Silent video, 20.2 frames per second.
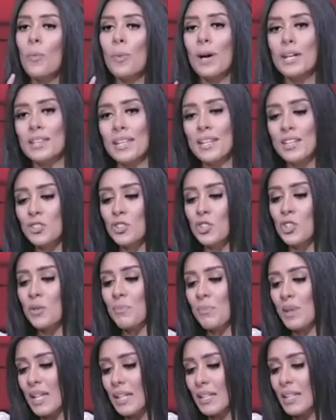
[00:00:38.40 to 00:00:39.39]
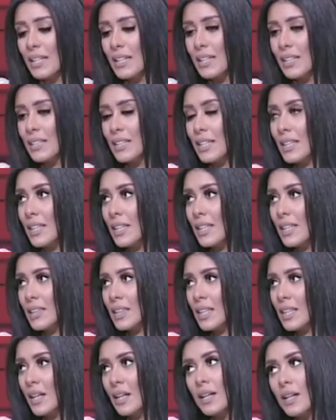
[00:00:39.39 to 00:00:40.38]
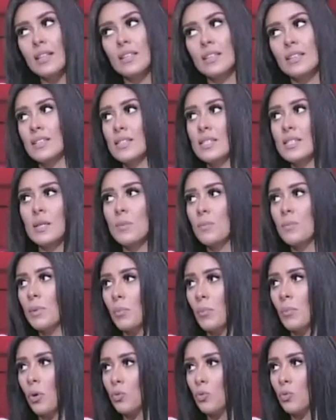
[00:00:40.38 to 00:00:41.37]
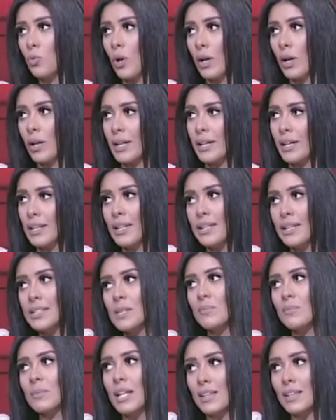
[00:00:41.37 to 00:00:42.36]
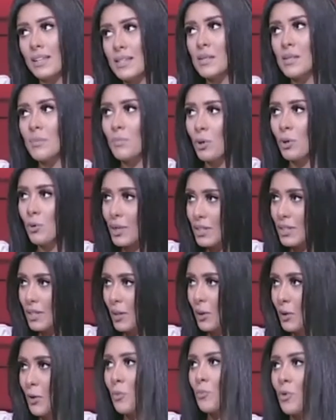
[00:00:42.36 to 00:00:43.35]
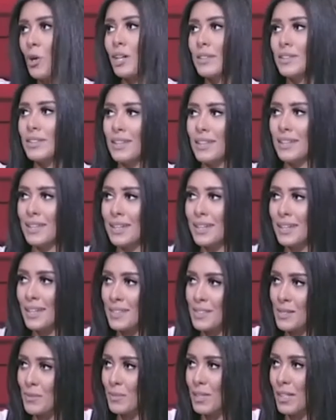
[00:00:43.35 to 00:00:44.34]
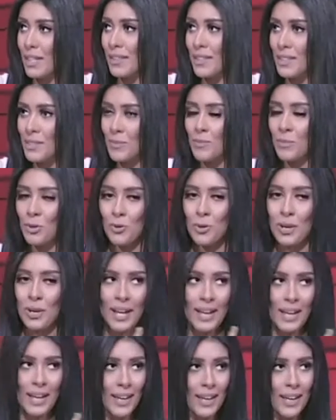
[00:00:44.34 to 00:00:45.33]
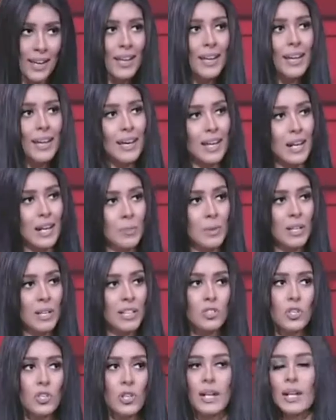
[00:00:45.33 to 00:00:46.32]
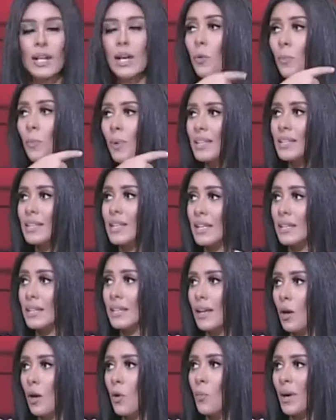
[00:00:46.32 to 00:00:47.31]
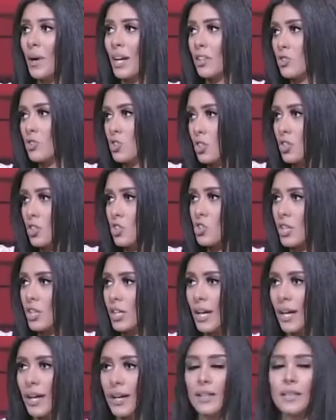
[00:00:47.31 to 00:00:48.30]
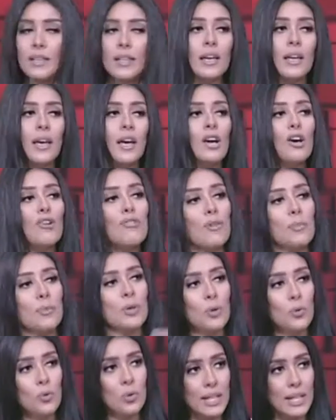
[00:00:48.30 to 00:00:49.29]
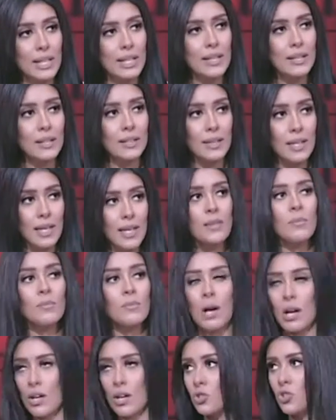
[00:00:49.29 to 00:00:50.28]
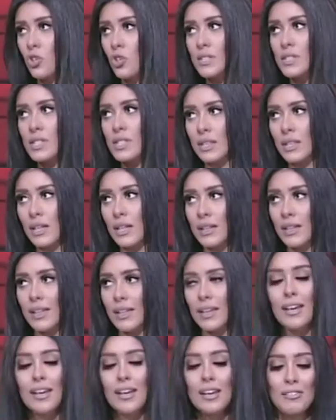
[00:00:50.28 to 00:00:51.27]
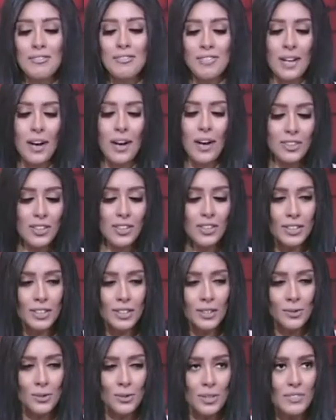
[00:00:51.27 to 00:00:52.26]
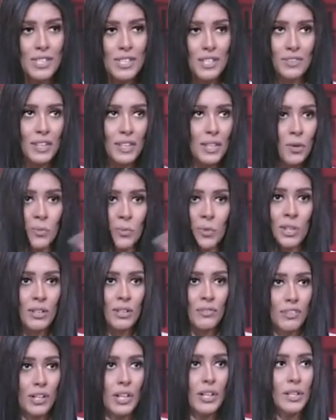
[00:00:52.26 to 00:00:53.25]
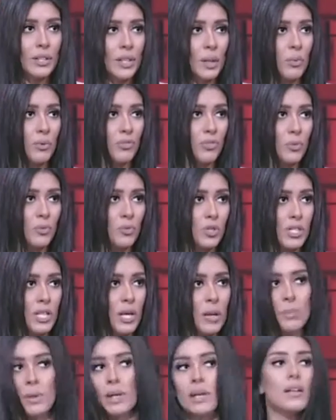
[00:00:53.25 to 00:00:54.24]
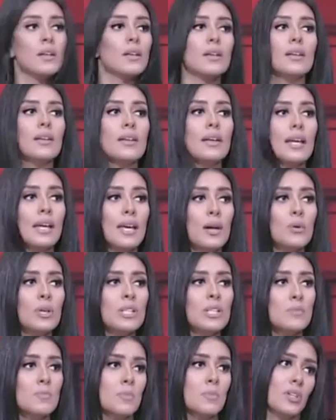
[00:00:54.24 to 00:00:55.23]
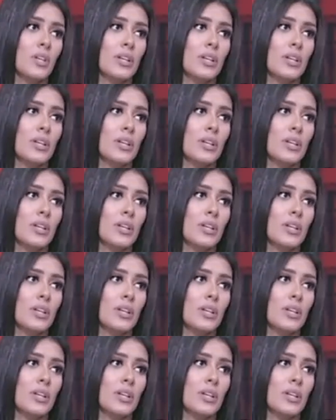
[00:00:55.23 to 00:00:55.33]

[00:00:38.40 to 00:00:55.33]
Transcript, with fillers: وما عندكش امكانيه ان انت تسيب الموضوع يعني مم. لازم تلتزم بالوقت اللي هو محدد ليك لازم تلتزم بكل حاجه الابلكيشن عليها وبعد كده لو ما كانش ده شريك حياتك فبيكون ليك ديت مع شخص تاني مم. فاعتقد انه نفس الفكره وممكن فعلا يبقى في المستقبل الجواز